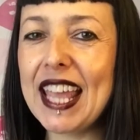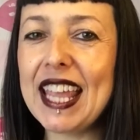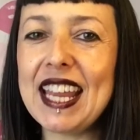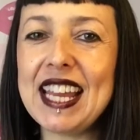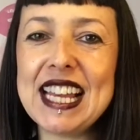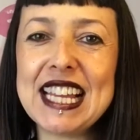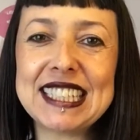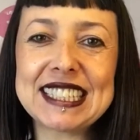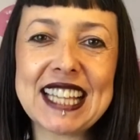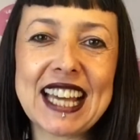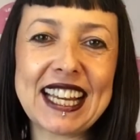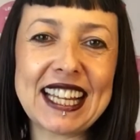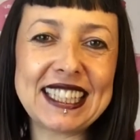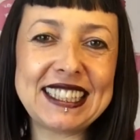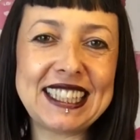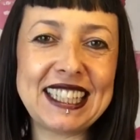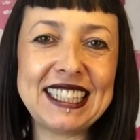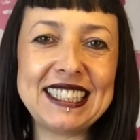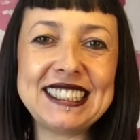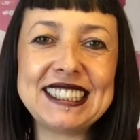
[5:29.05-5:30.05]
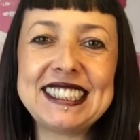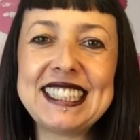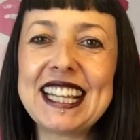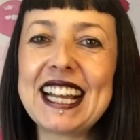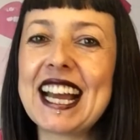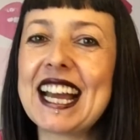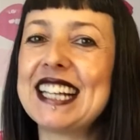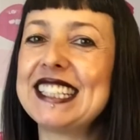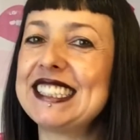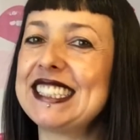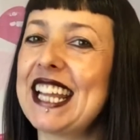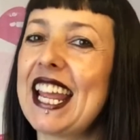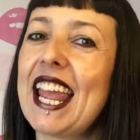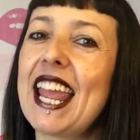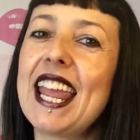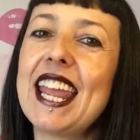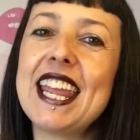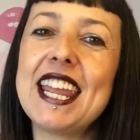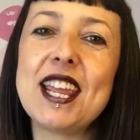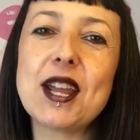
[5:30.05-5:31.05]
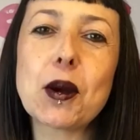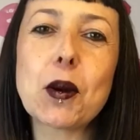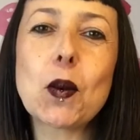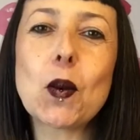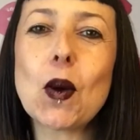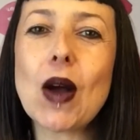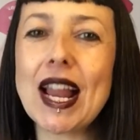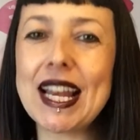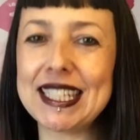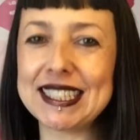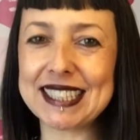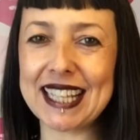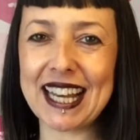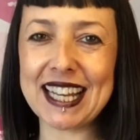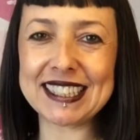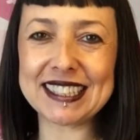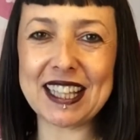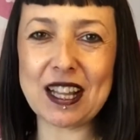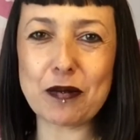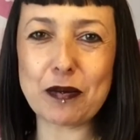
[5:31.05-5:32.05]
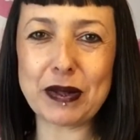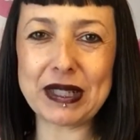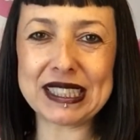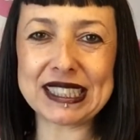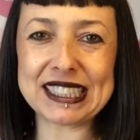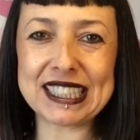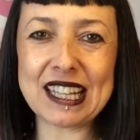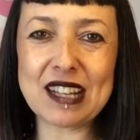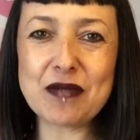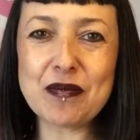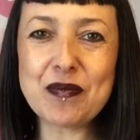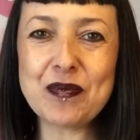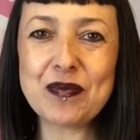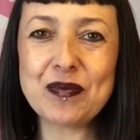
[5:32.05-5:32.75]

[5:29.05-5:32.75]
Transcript: y las características iguales que las del persa,